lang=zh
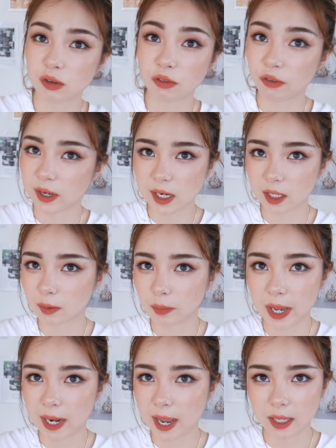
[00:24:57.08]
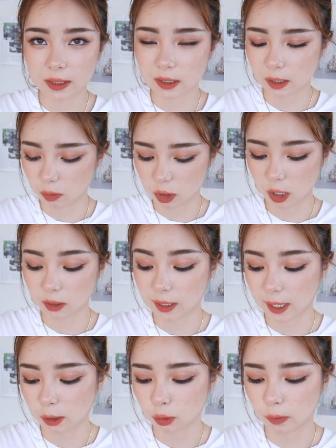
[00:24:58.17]
就非常的 badass， 你们知道那
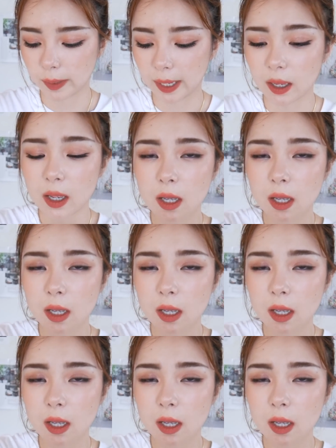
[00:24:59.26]
感觉吗？